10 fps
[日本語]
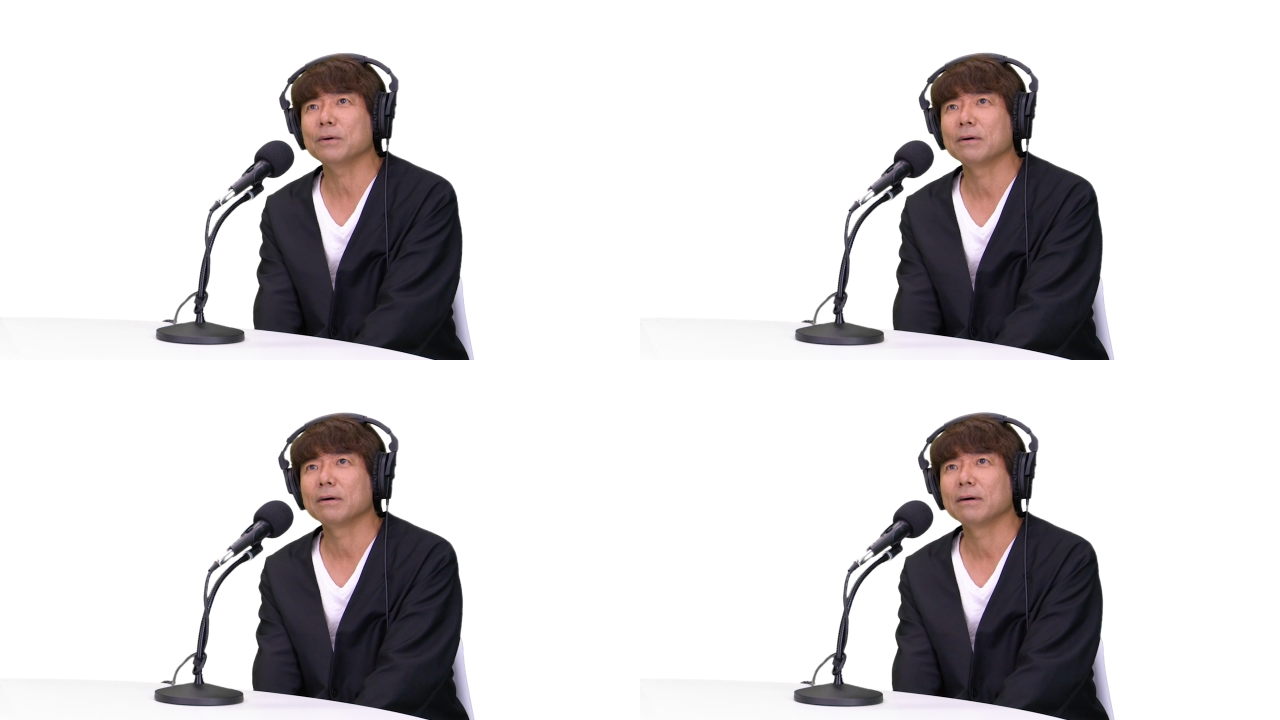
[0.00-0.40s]
あ
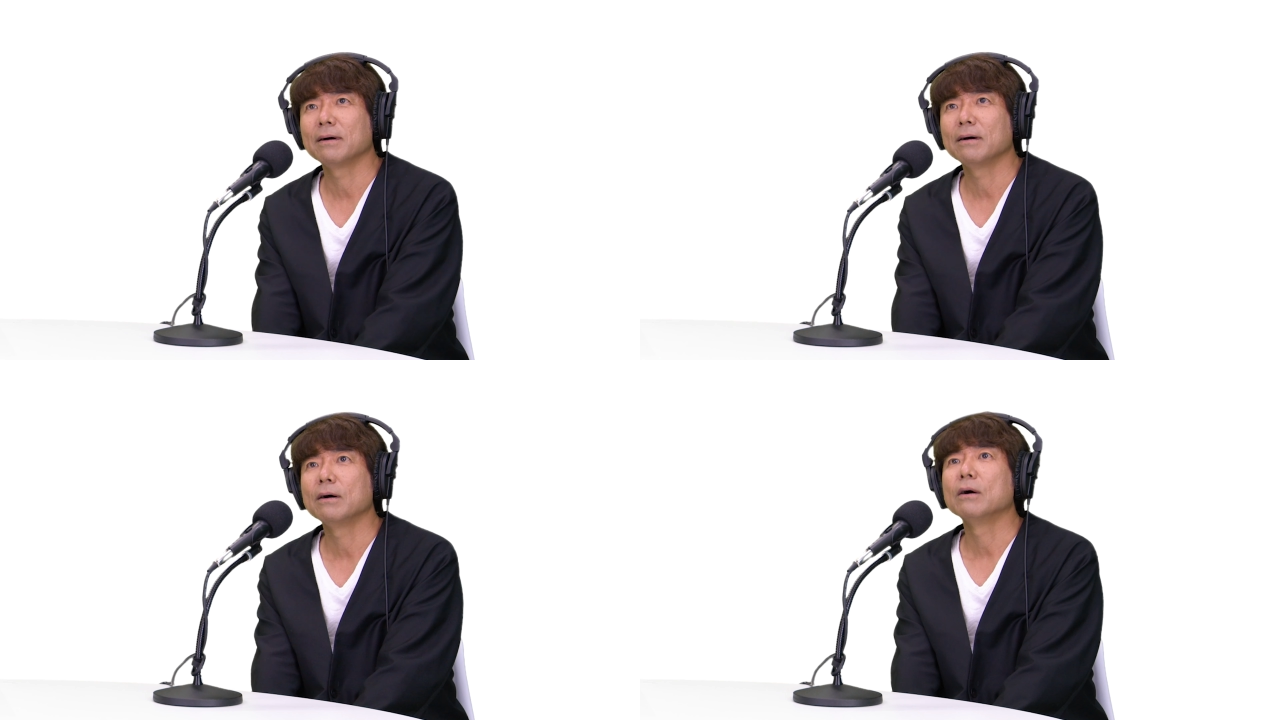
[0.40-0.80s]

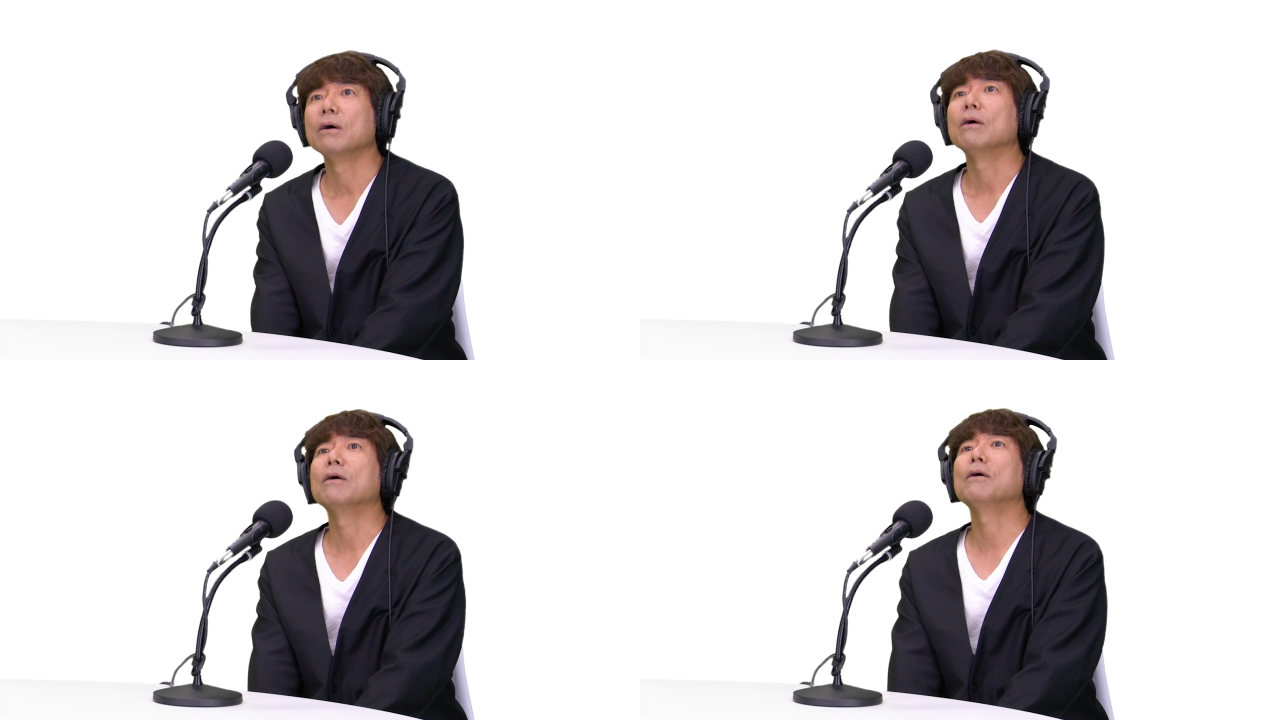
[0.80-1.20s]

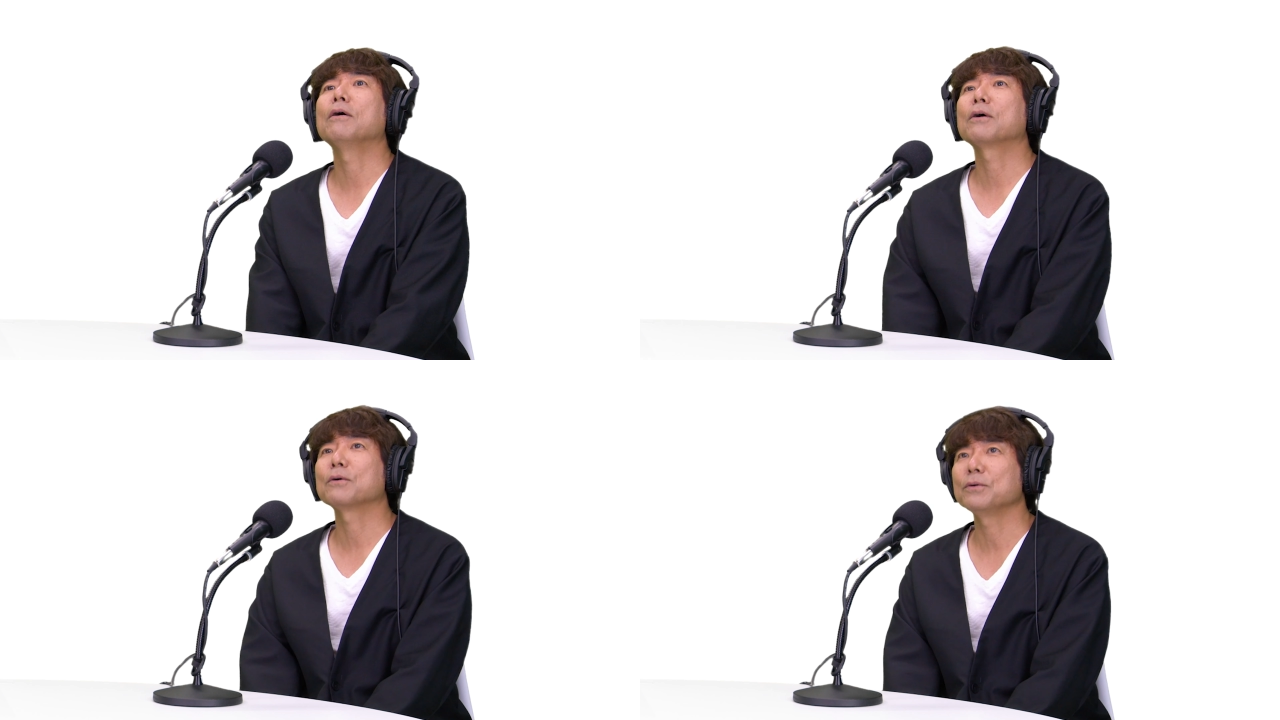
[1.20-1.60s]

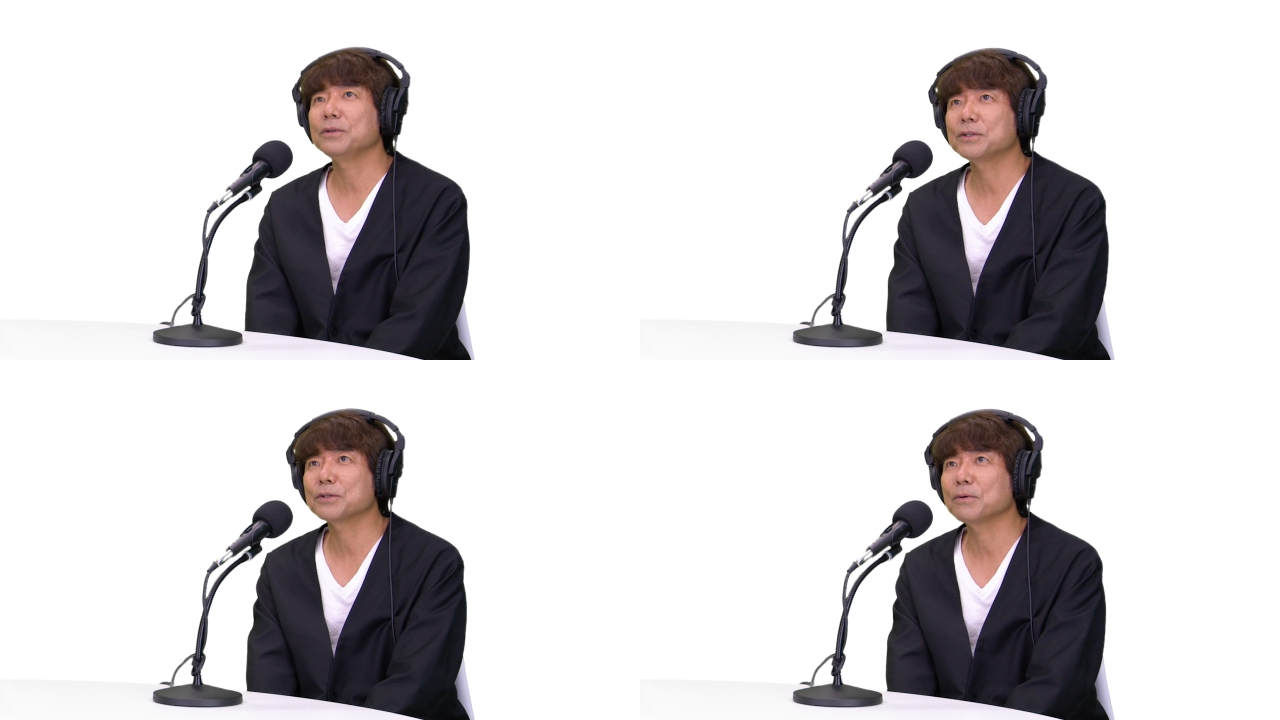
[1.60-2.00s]
あ、こ
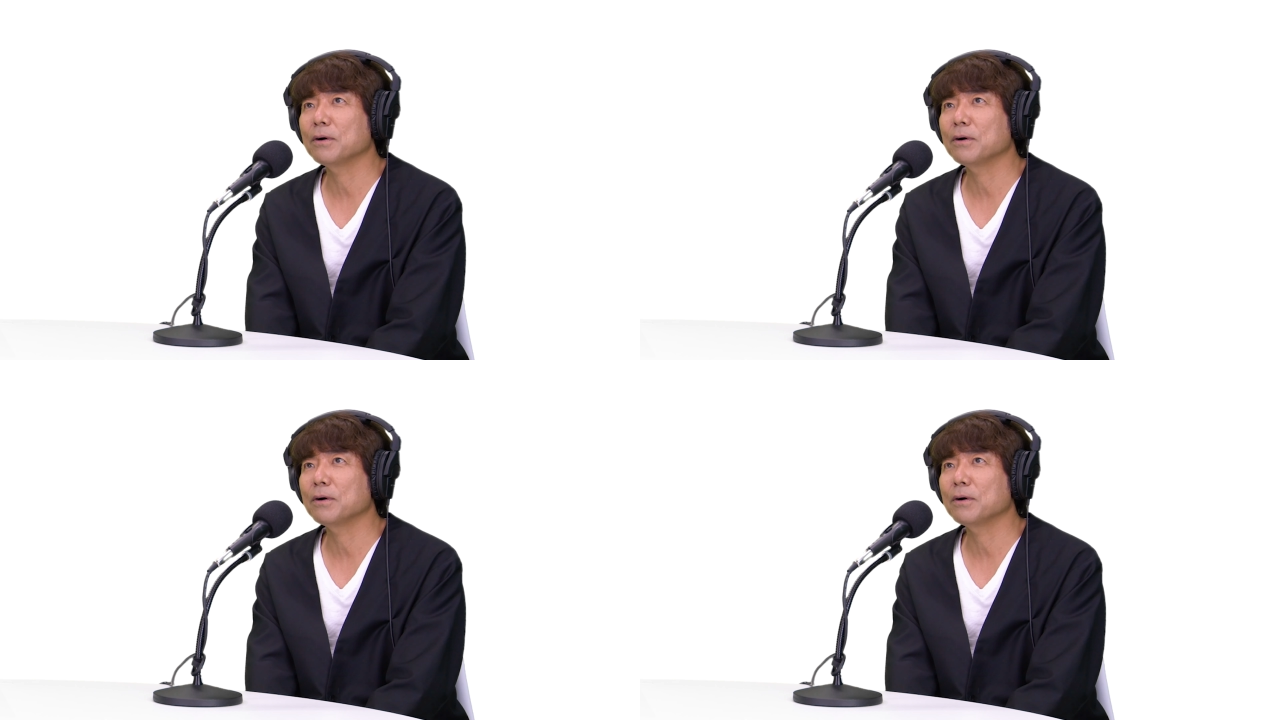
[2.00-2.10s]
んにち